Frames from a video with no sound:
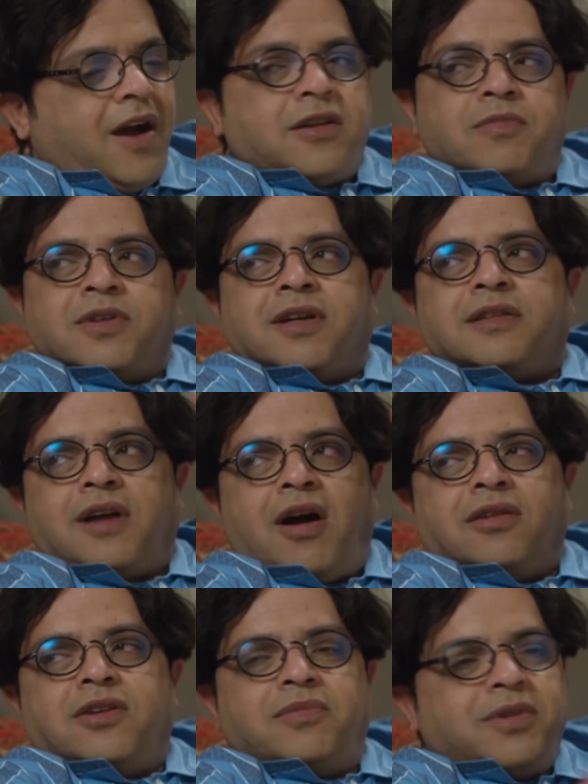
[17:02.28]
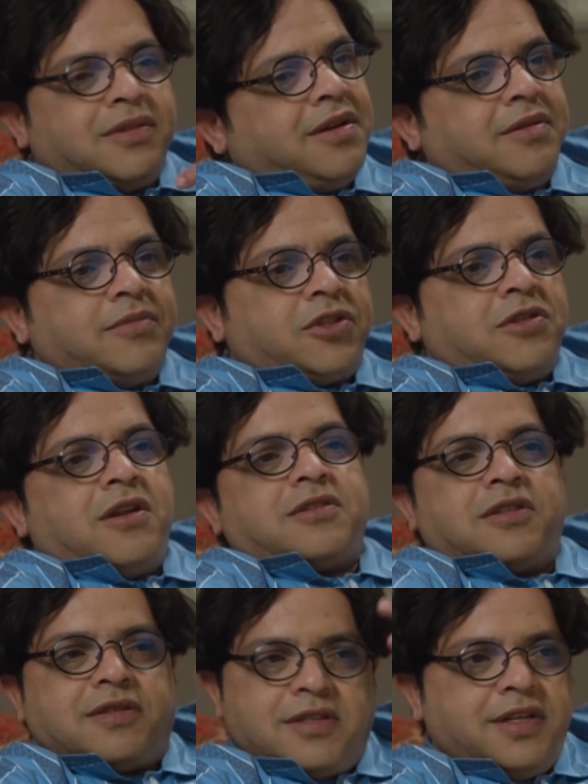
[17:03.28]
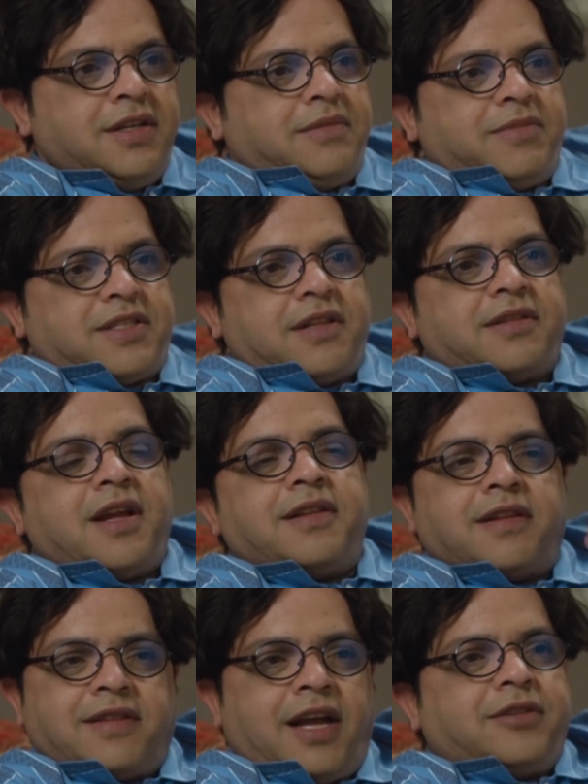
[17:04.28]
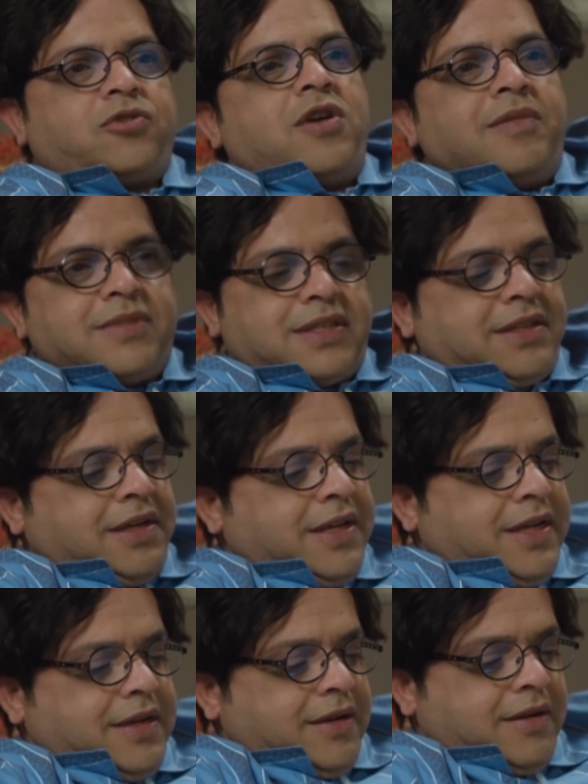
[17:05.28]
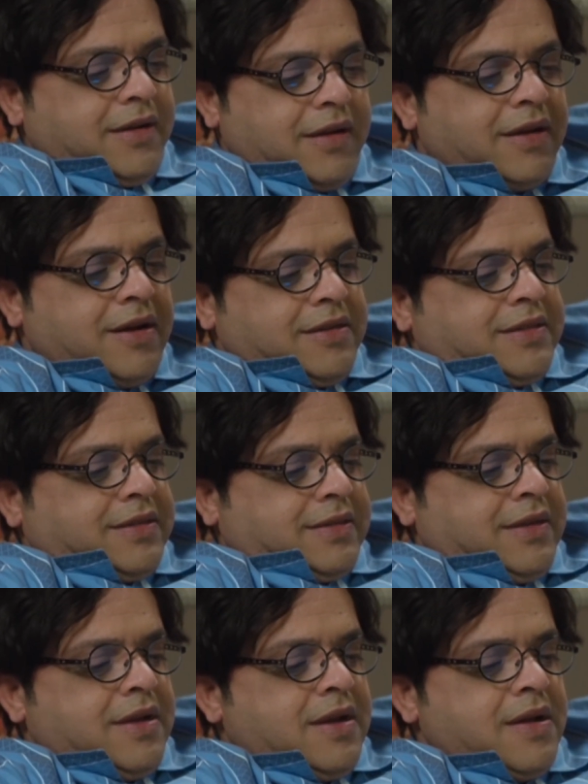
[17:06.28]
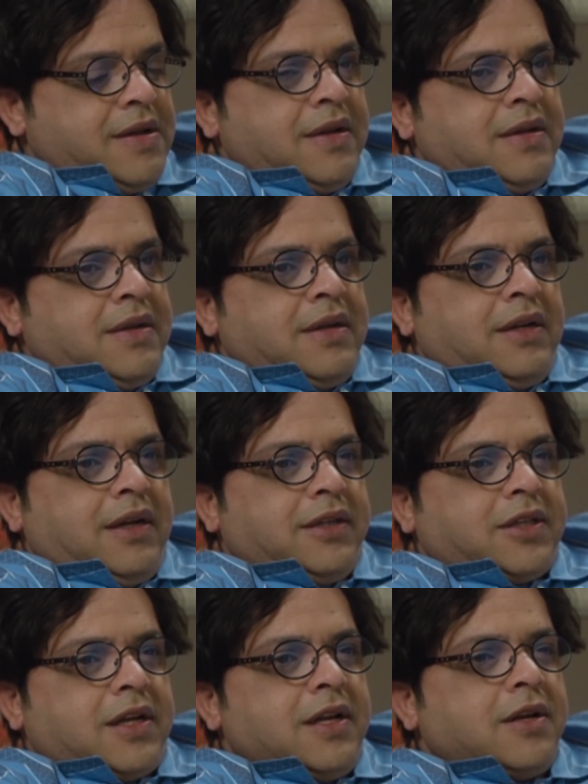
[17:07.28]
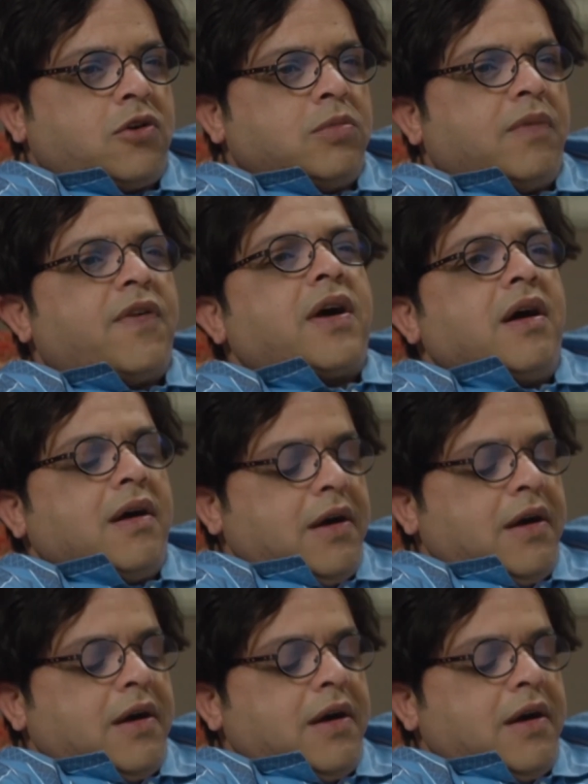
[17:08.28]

حاجة يا منى حاجة يا منى مش ناقصه الزعيق ما صدقنا احنا شويه من الزعيق خلاص احنا شكلنا كنا بنفكر